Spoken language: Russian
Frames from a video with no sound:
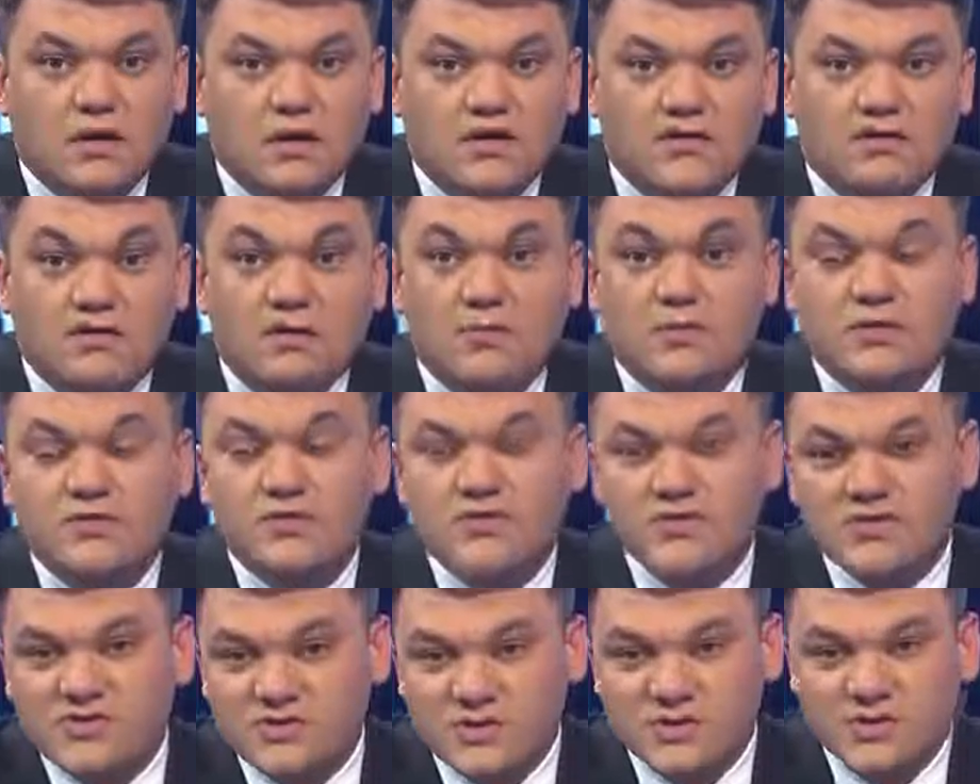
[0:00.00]
Добрый
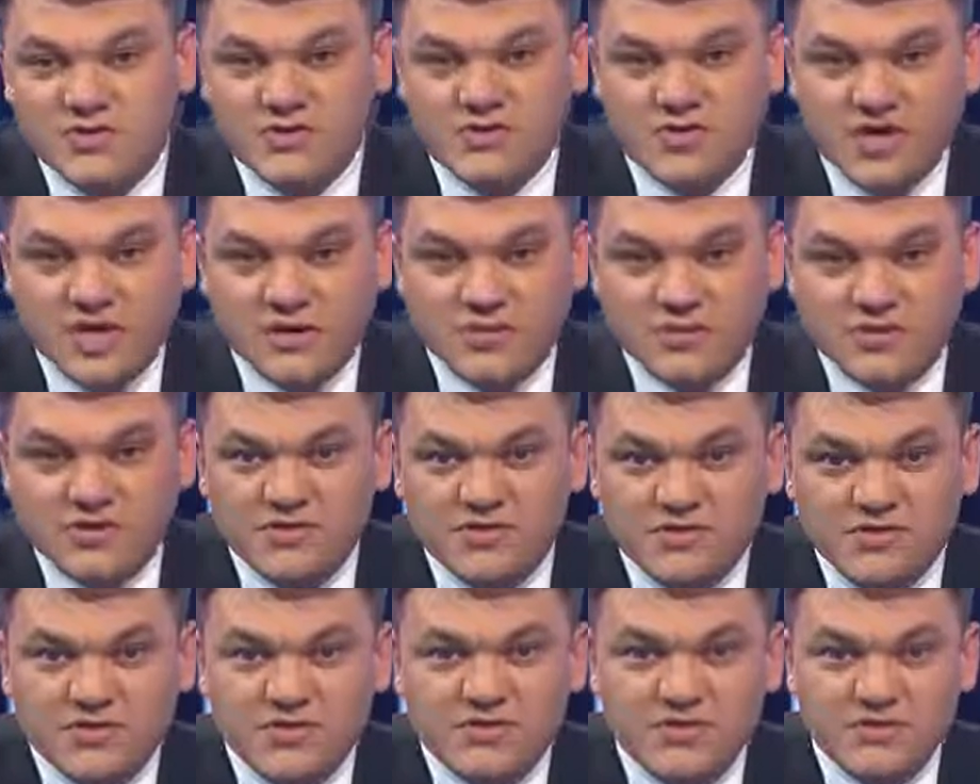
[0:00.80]
вечер,
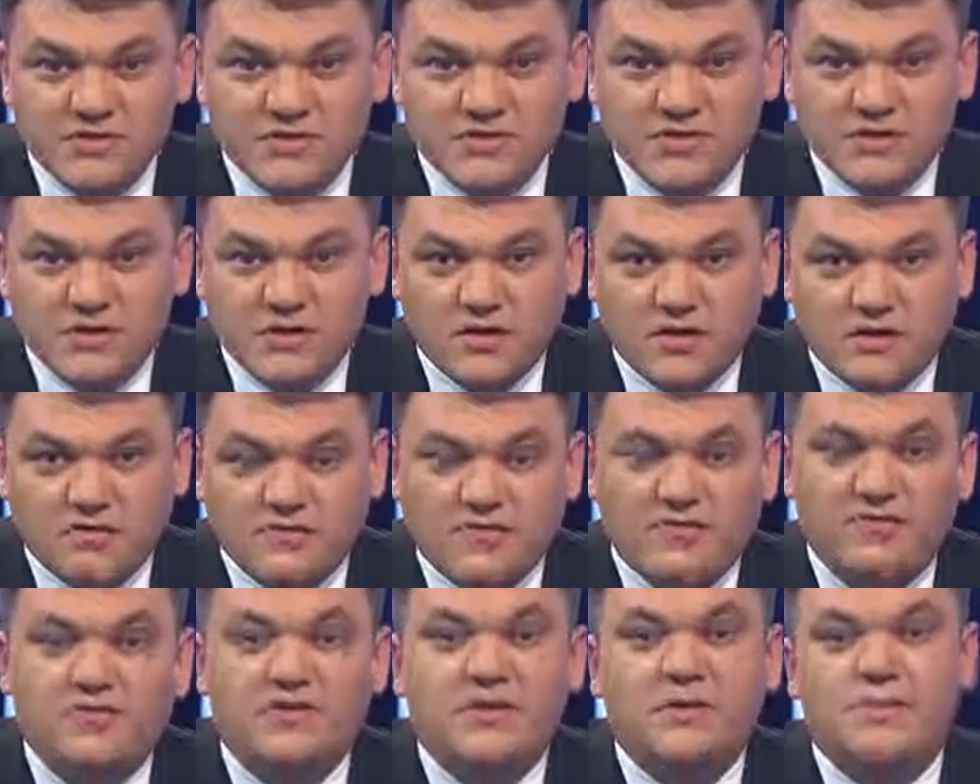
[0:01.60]
уважаемые телезрители.
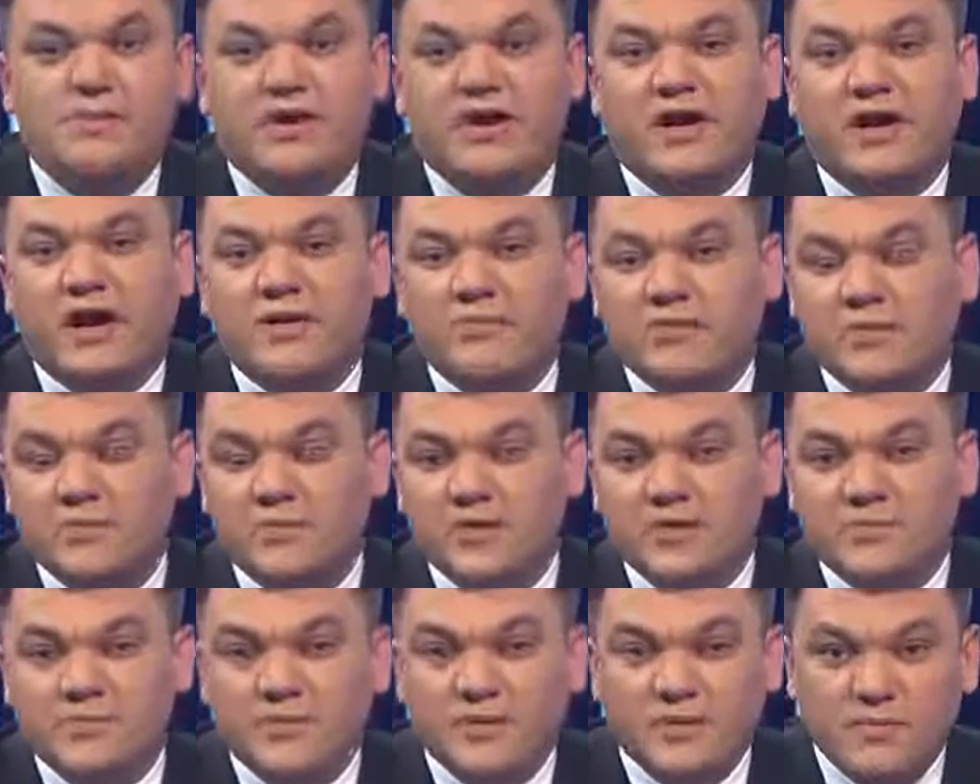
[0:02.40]
В эфире программа
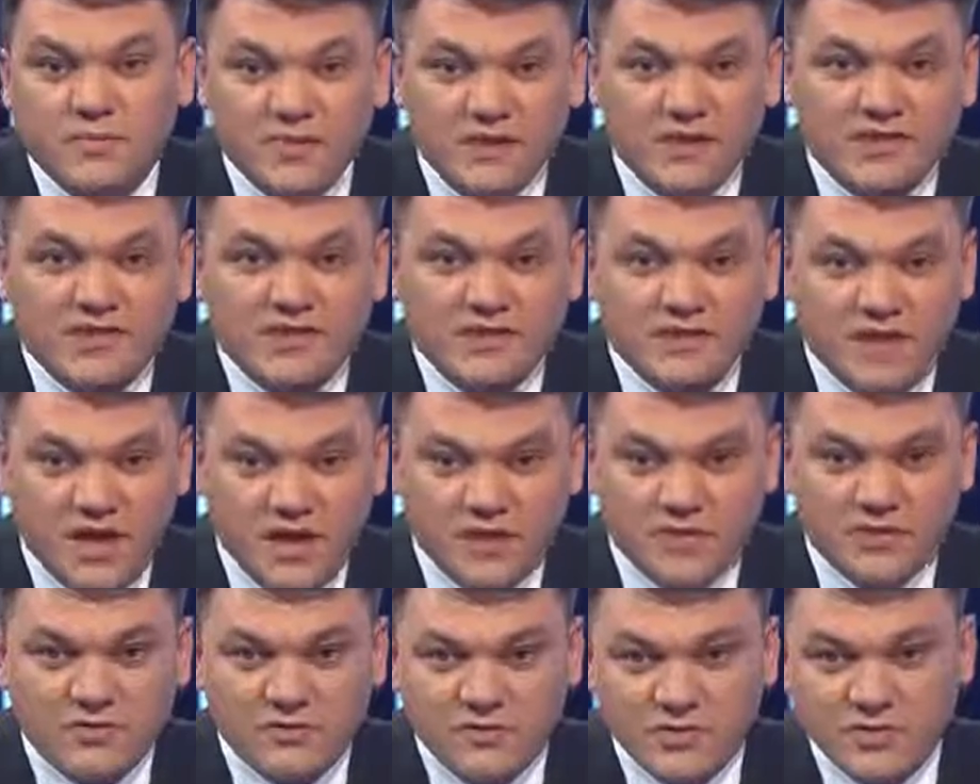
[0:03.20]
«Бедпебет» и
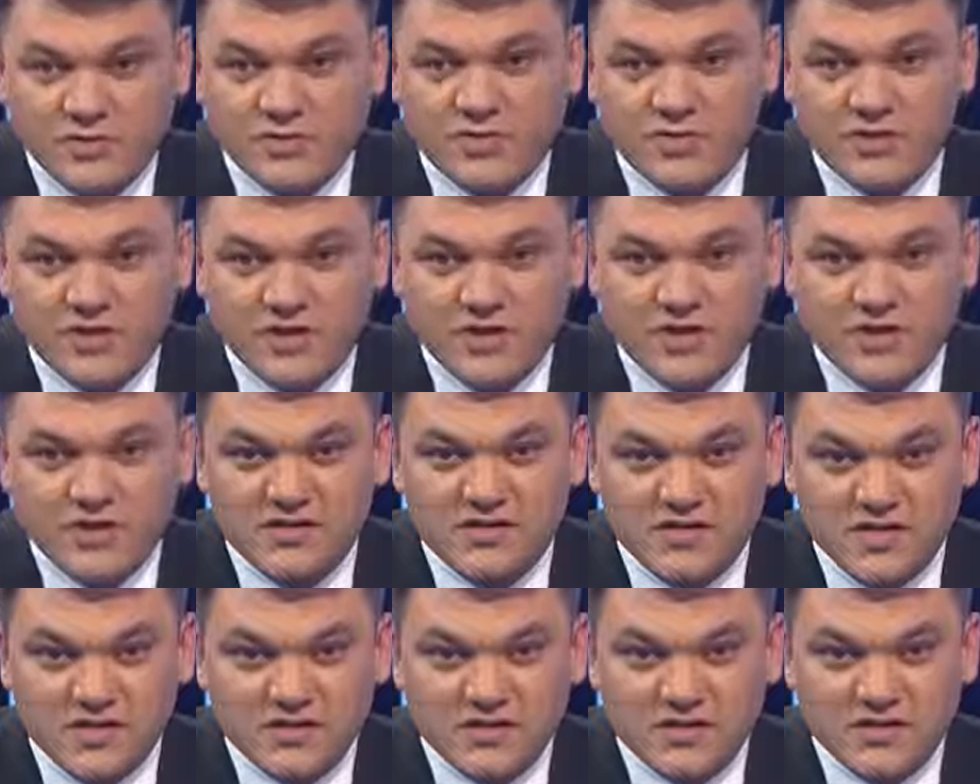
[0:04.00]
я ее ведущий
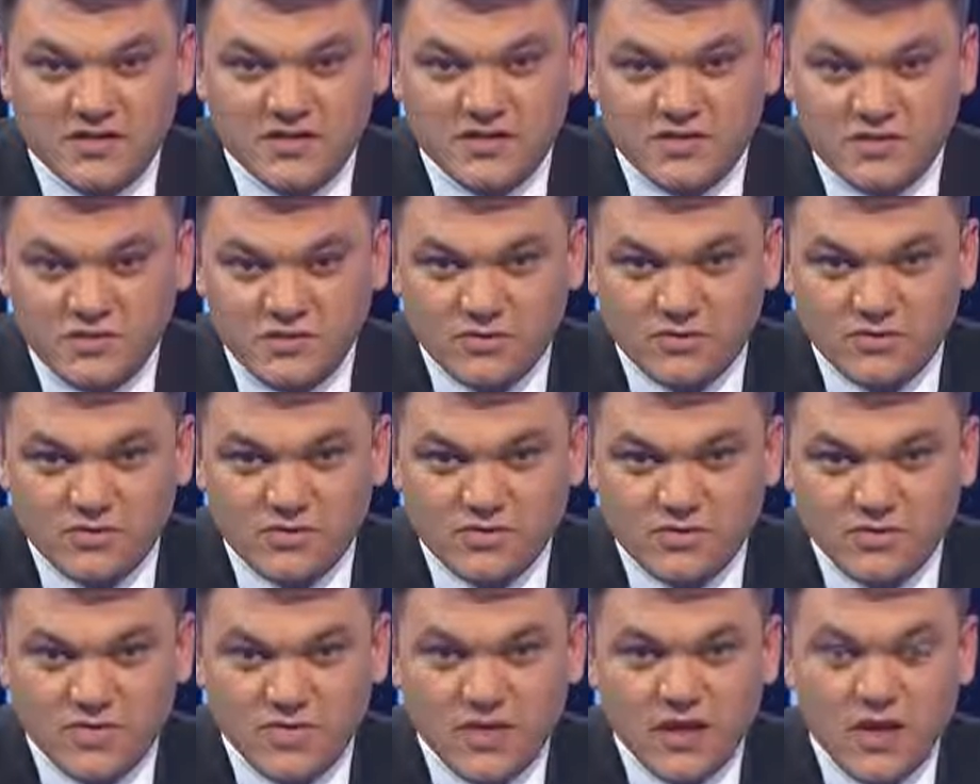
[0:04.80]
Александр
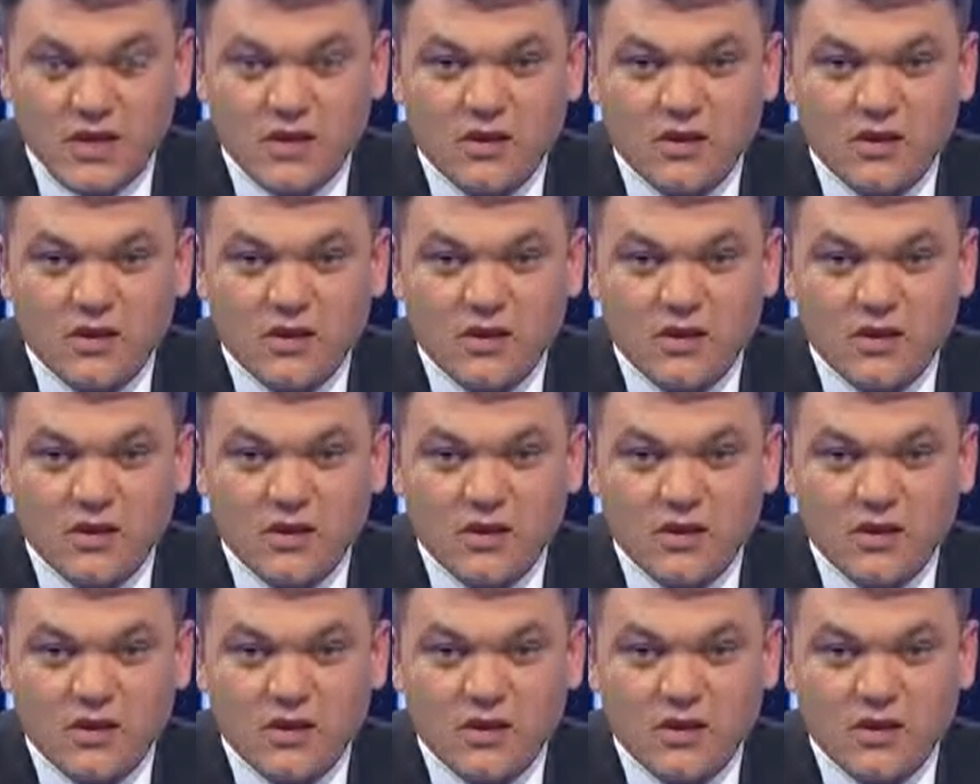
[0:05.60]
Аксютец.